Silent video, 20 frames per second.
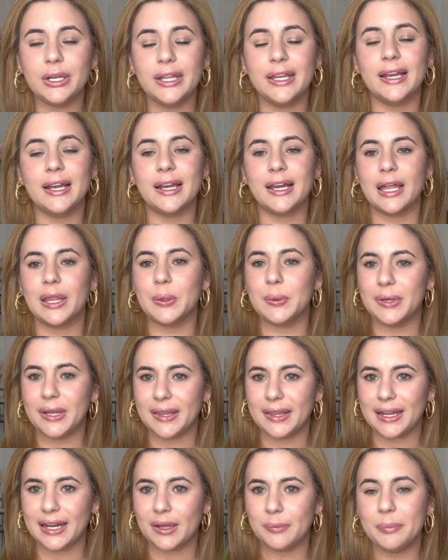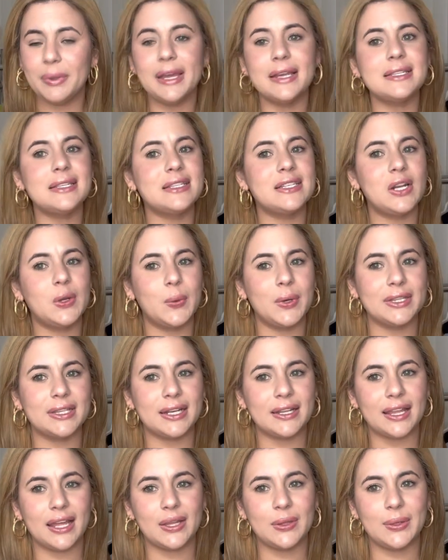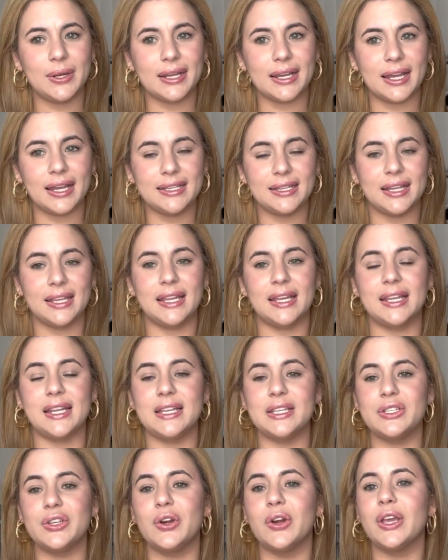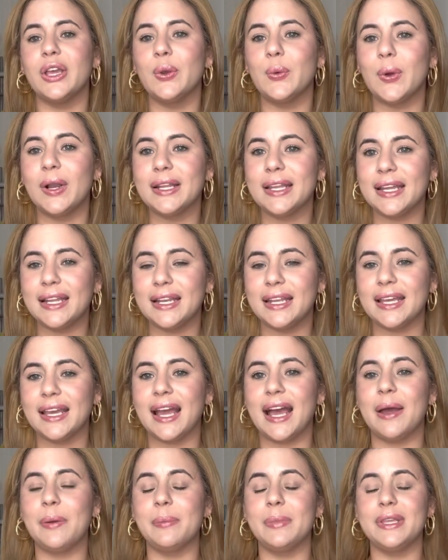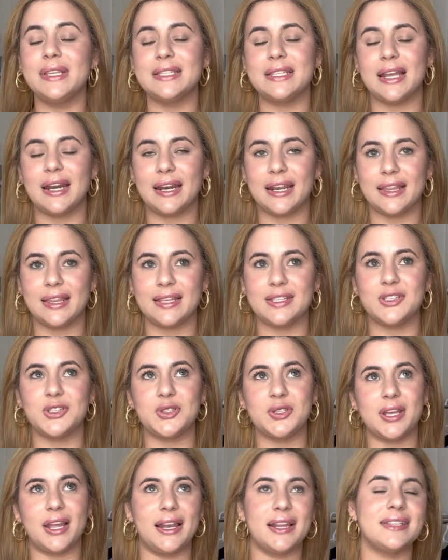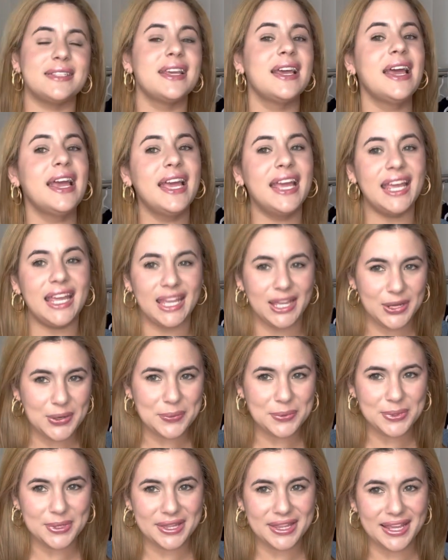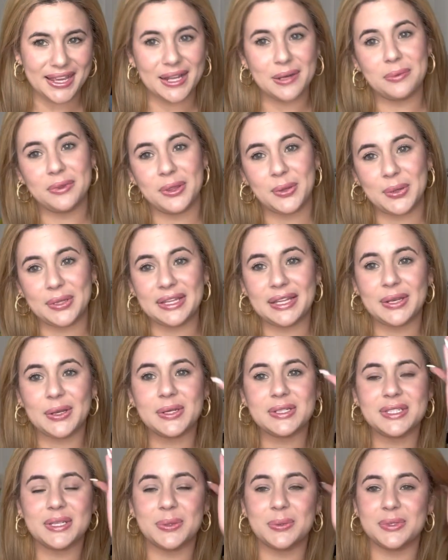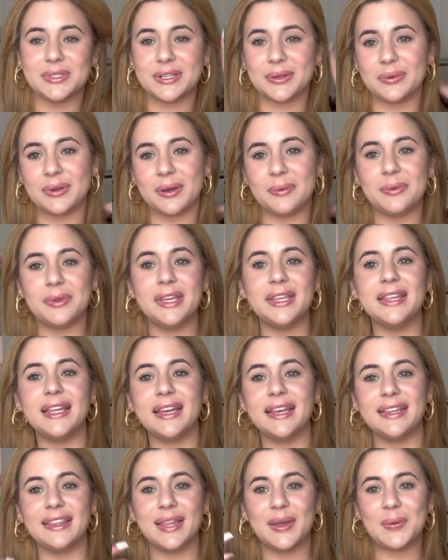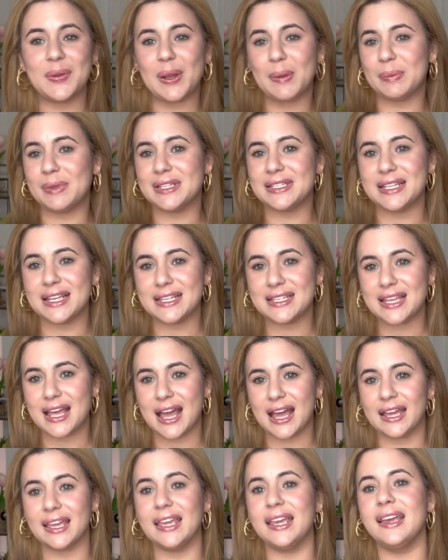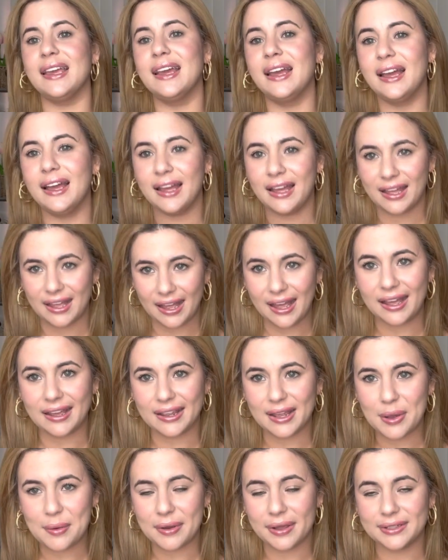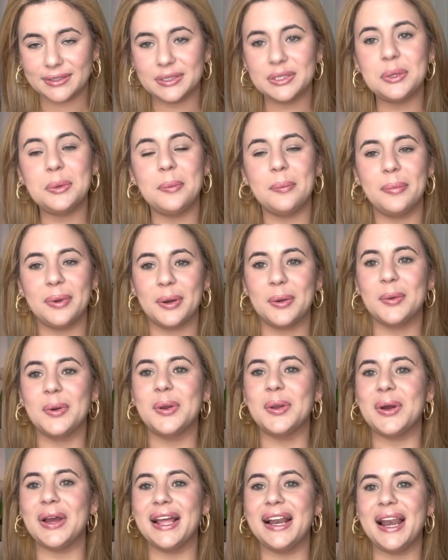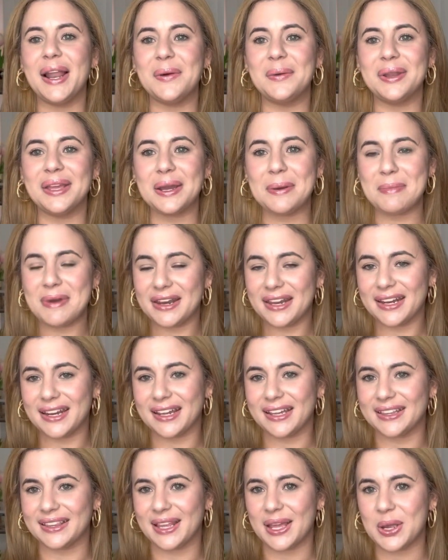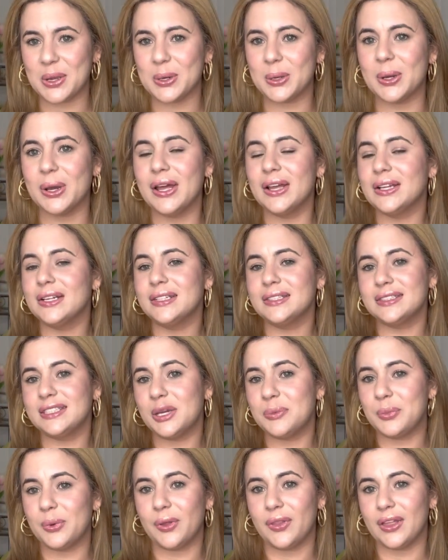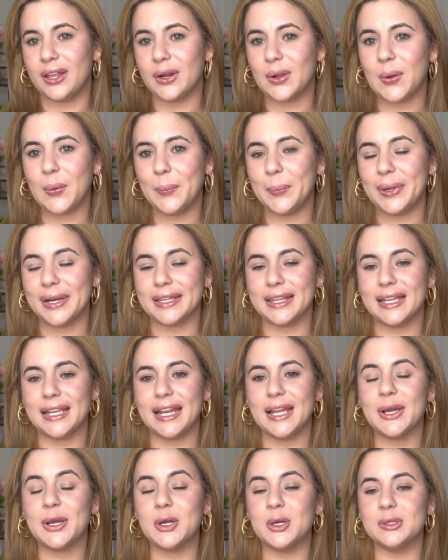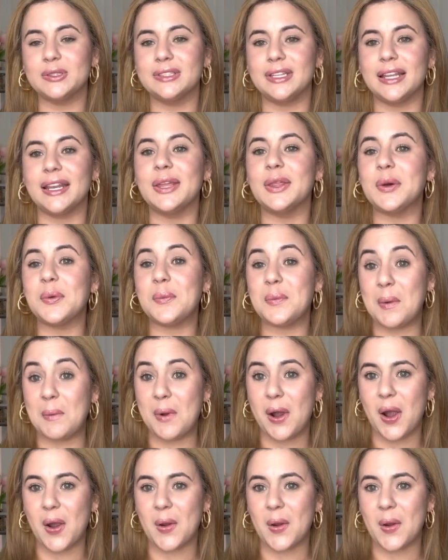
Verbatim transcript: links a cada una de las piezas se los voy a estar dejando en la cajita de descripción, igual que el link a mis redes sociales. Y como les dije en el video anterior, si escuchan una bullita es que tengo la princesa aquí acabando, pero bueno, es la única manera que tengo de poder compartirle el contenido. Vamos a